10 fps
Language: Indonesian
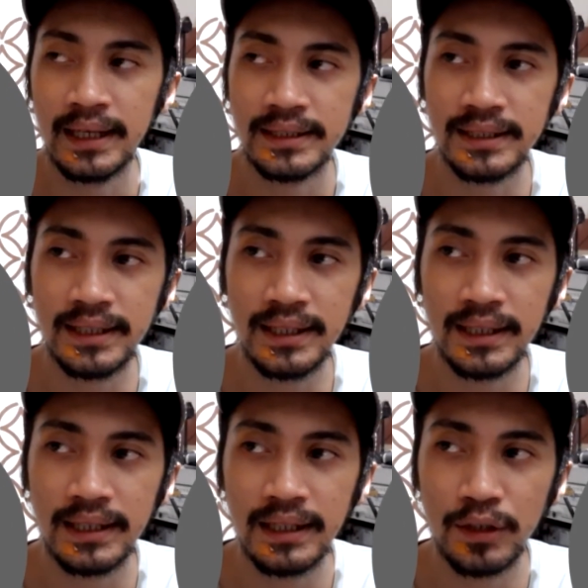jadi
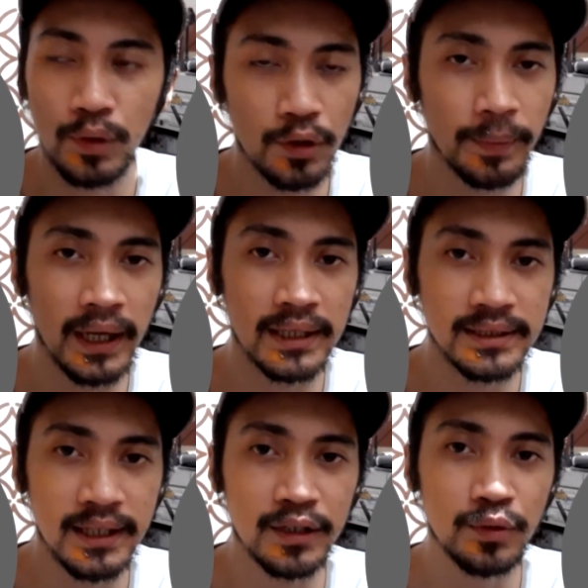uh, eh, gue lupa
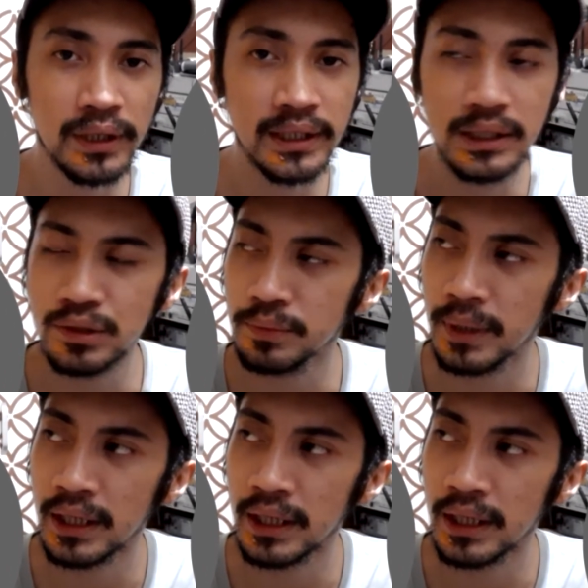seingat gue ini cuma